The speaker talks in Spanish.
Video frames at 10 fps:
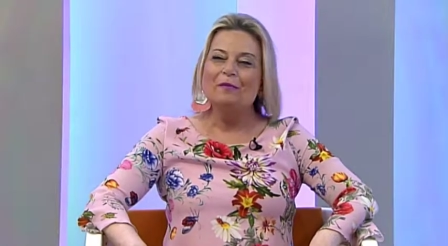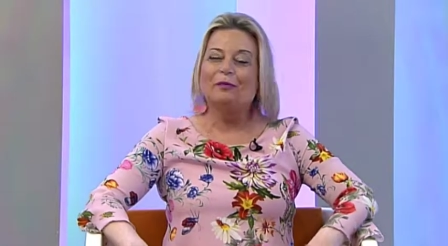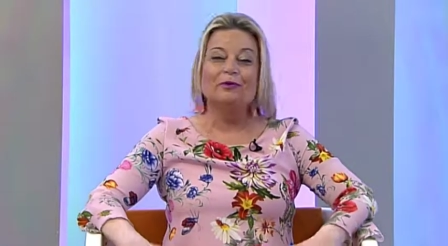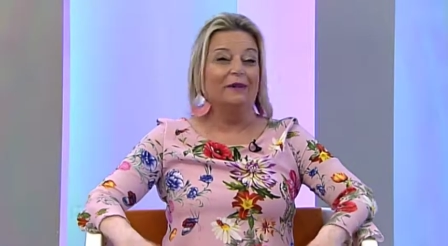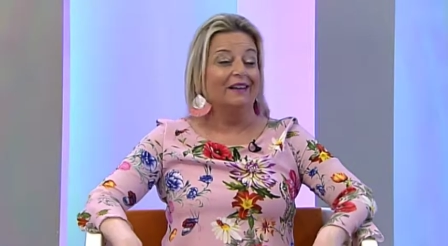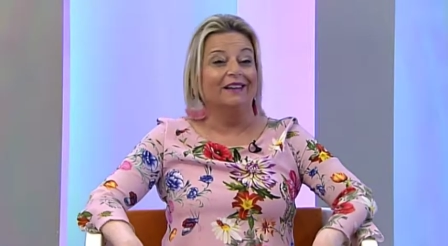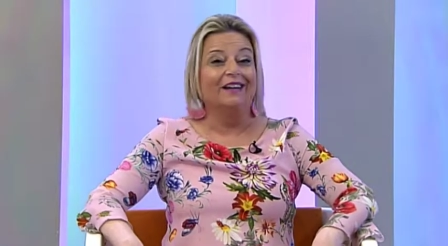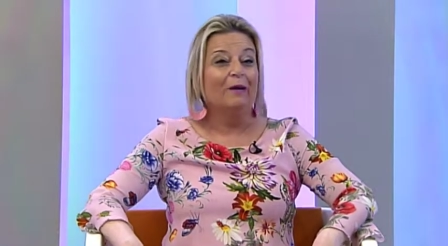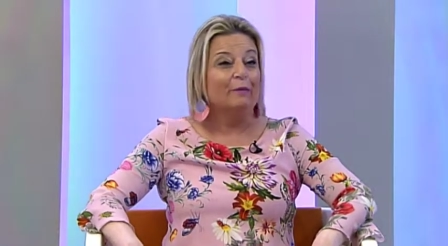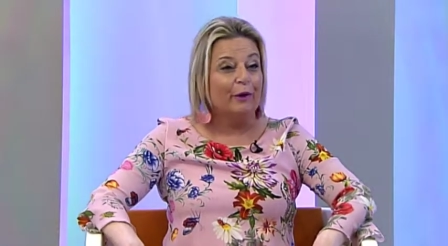pues mira,
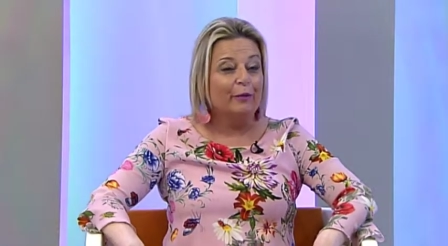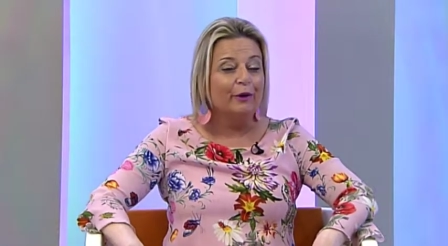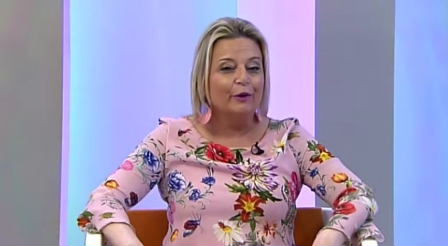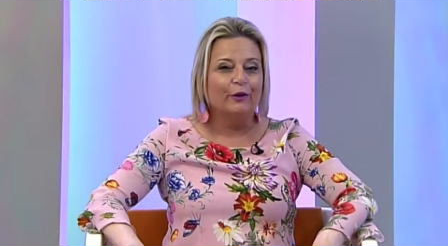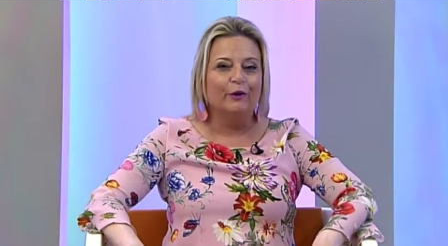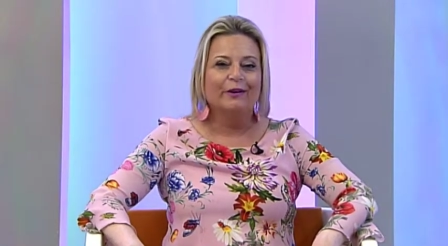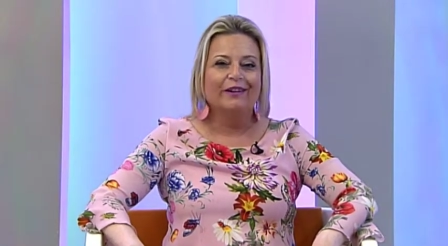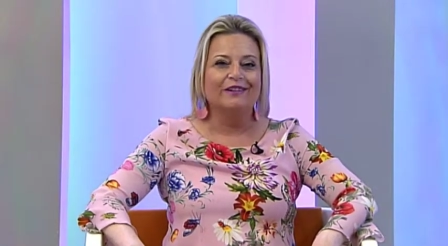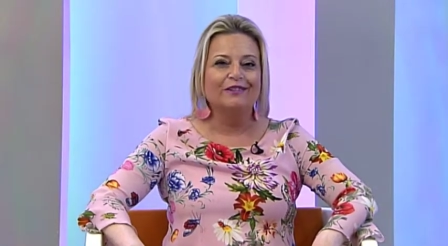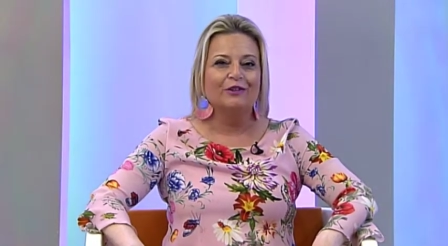Amparo Pico
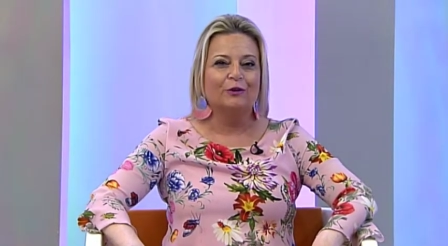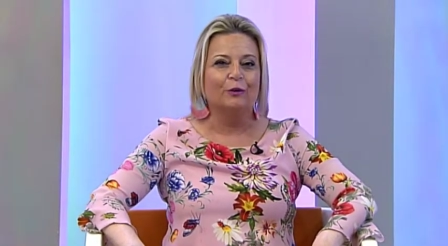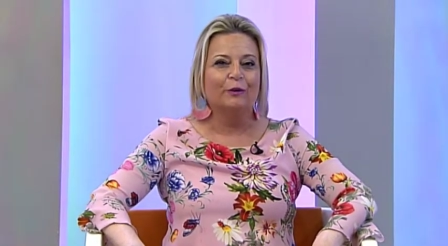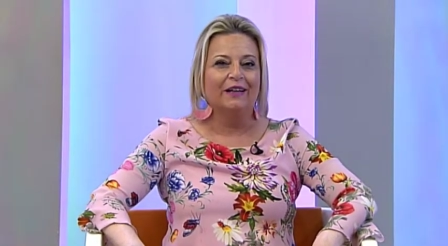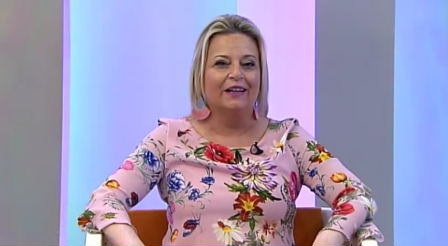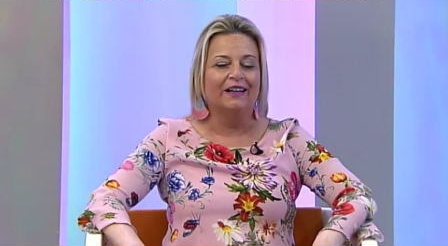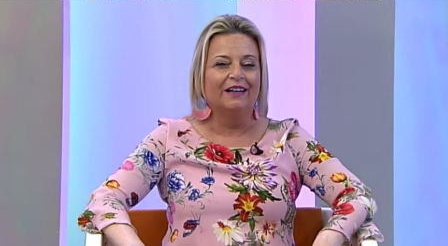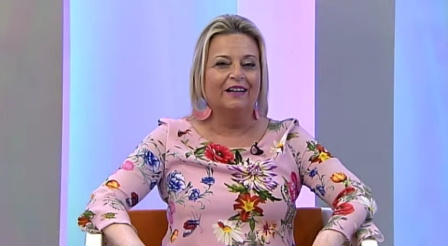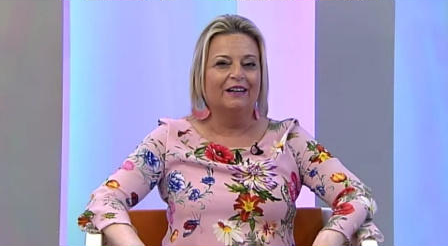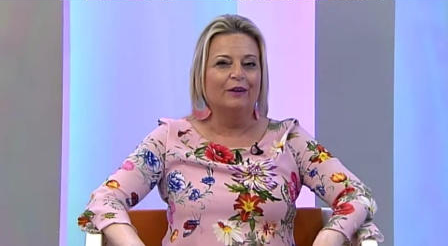es
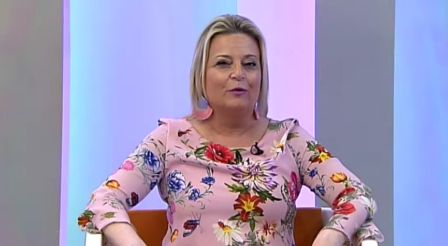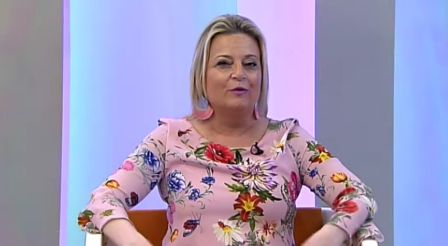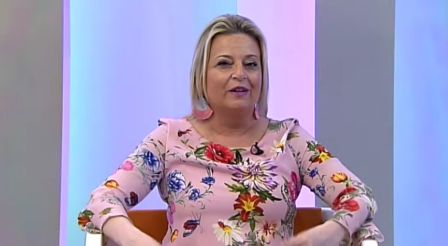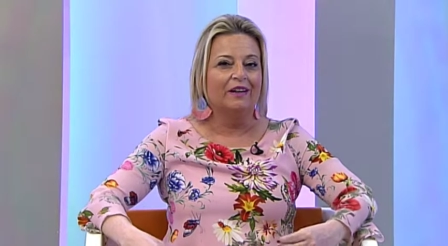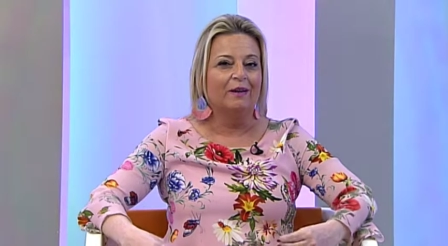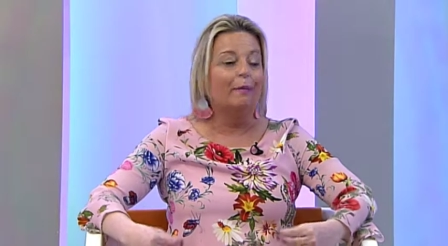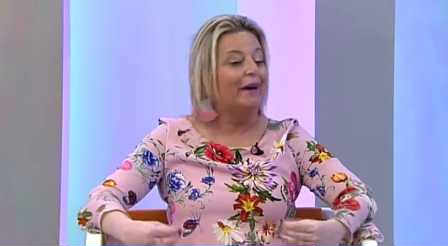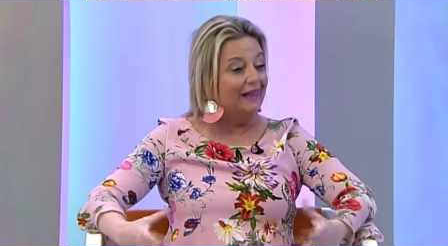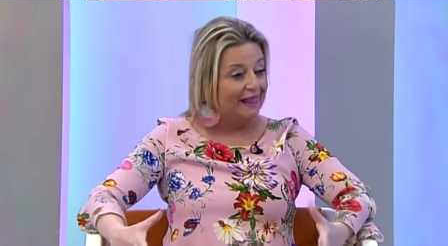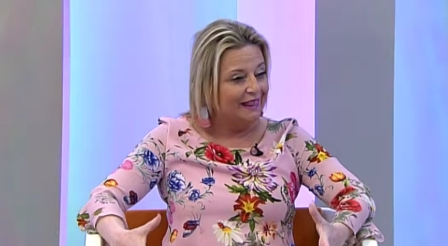una
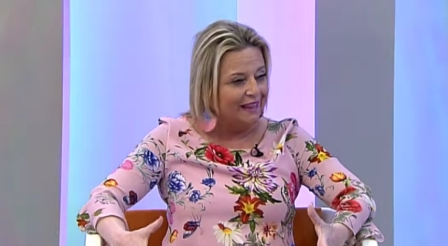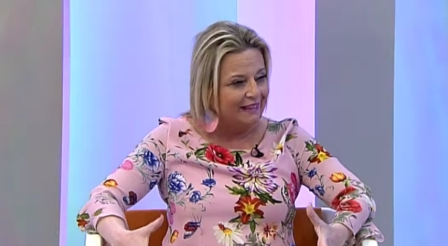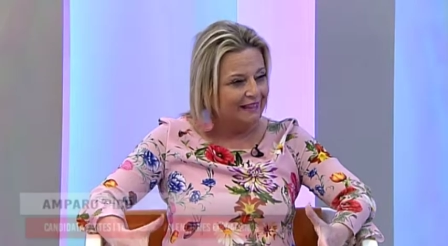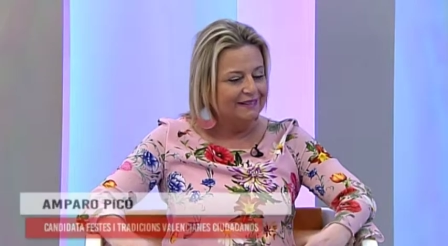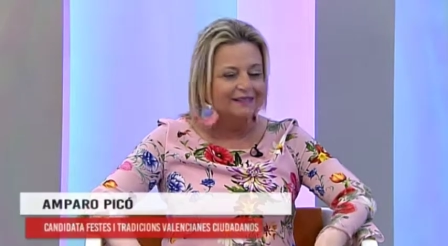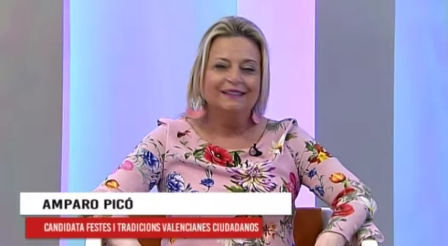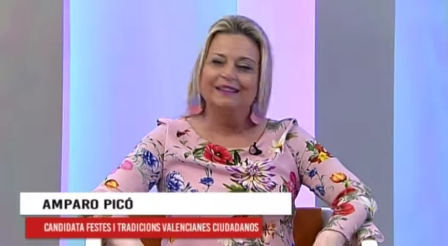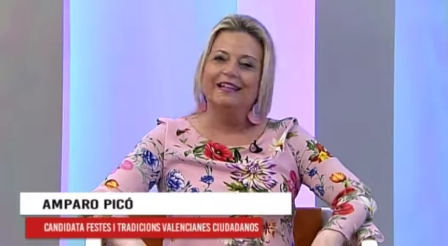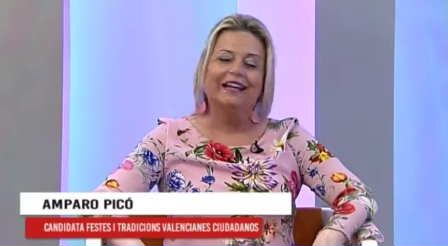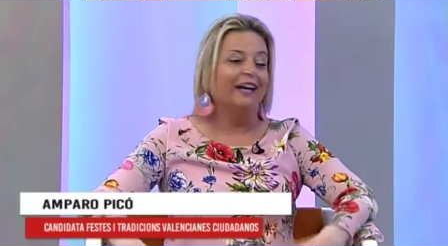valenciana
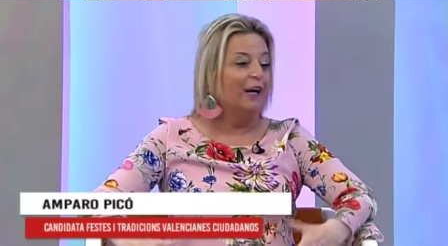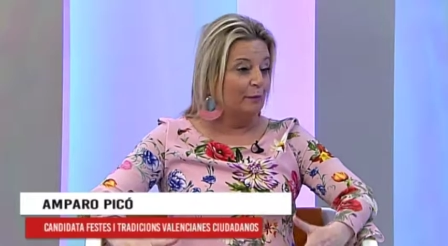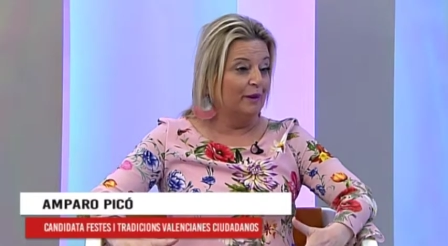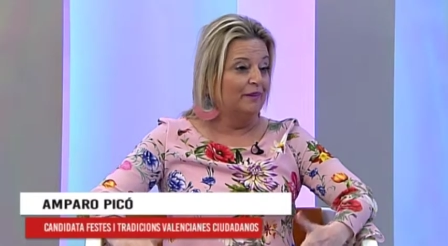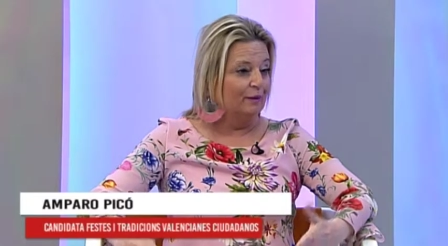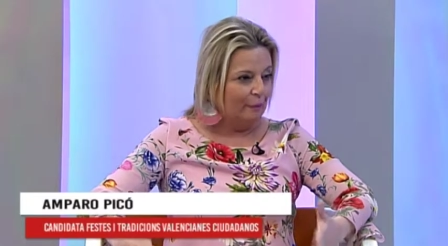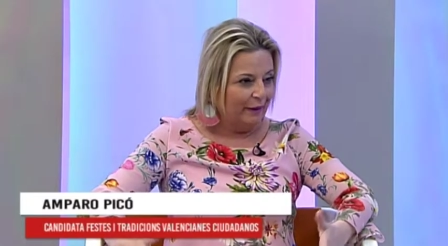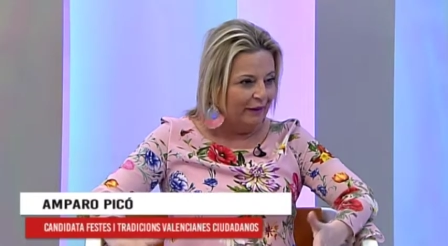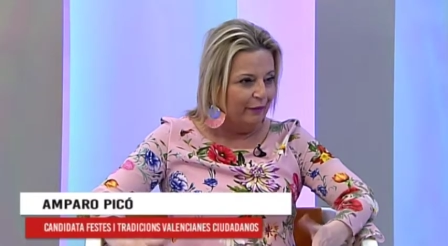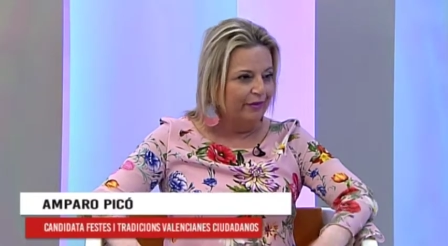que ama
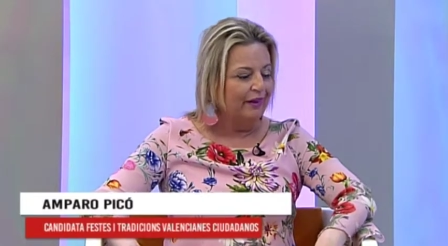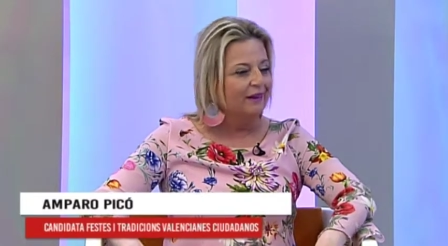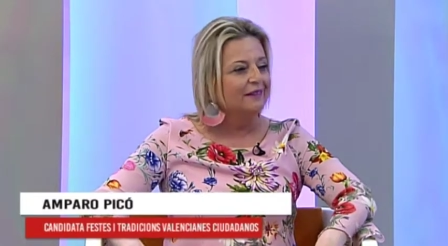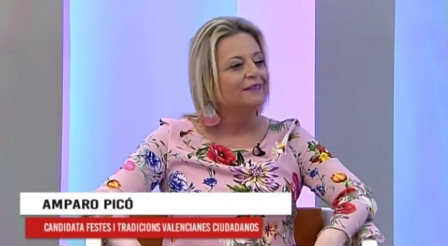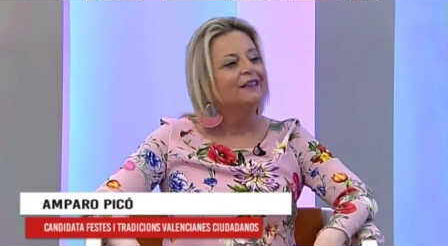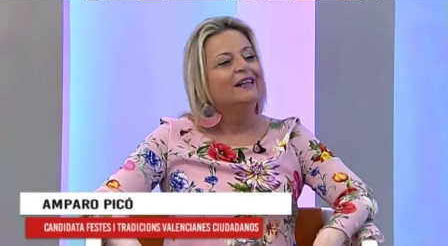Valencia,